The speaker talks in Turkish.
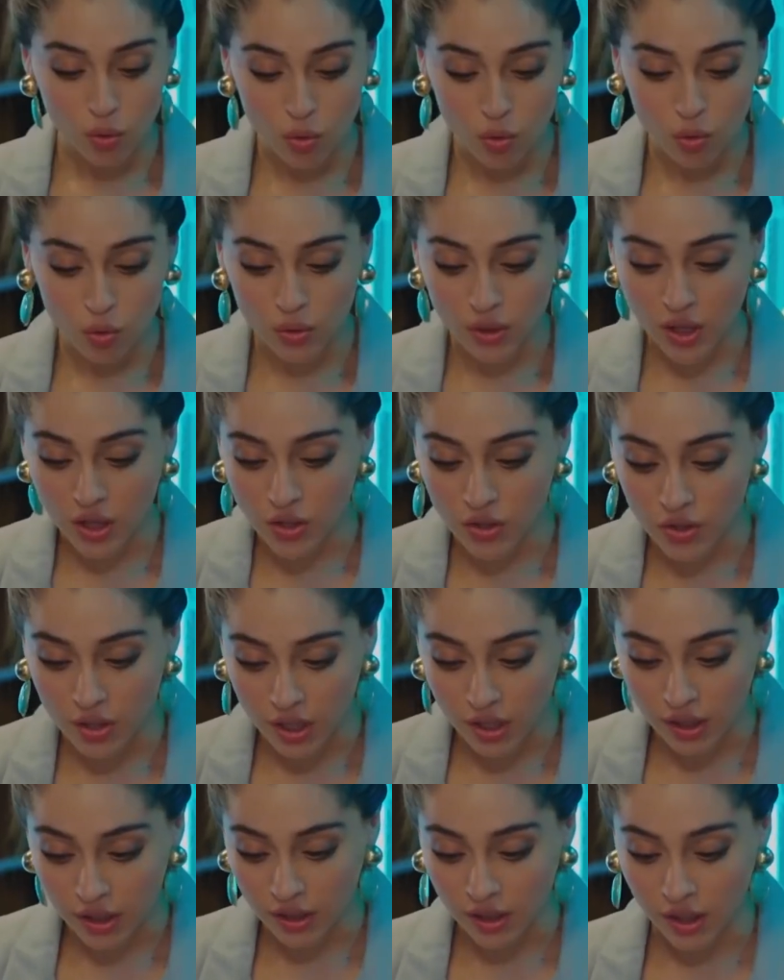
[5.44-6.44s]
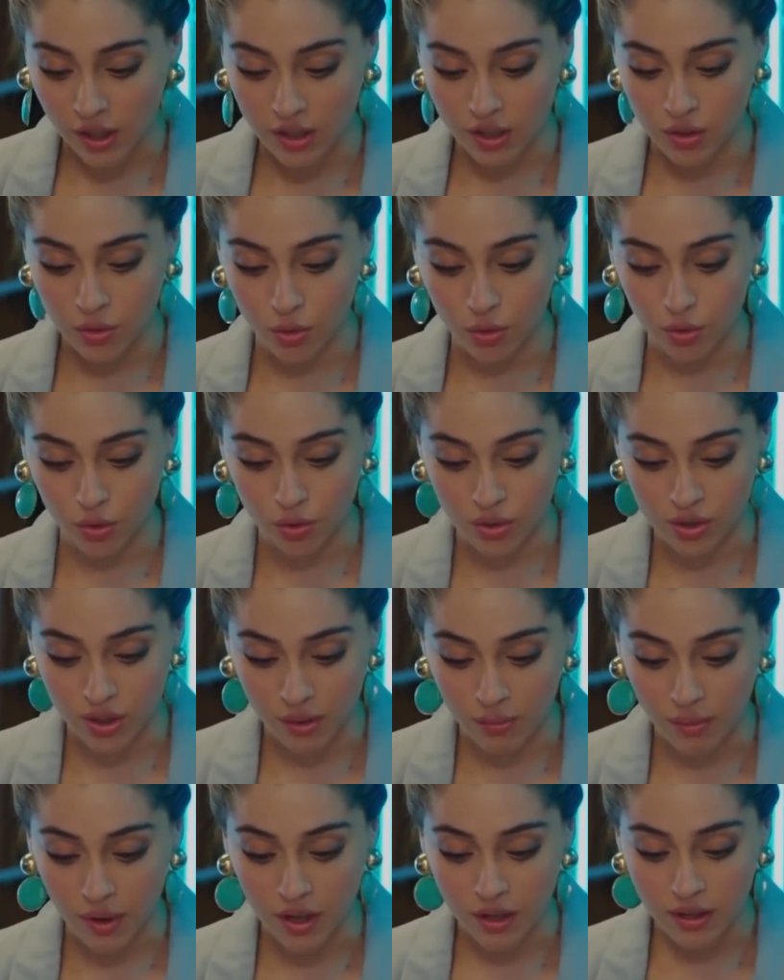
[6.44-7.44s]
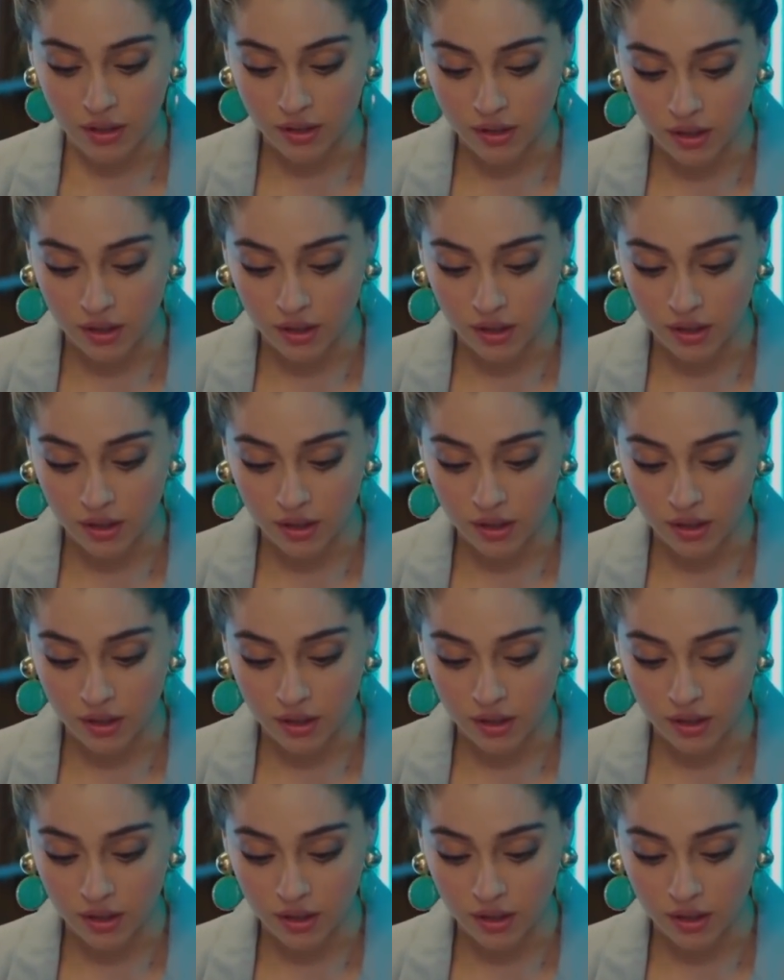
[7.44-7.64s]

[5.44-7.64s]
üstünde eşek kadar yazıyordu. Sabah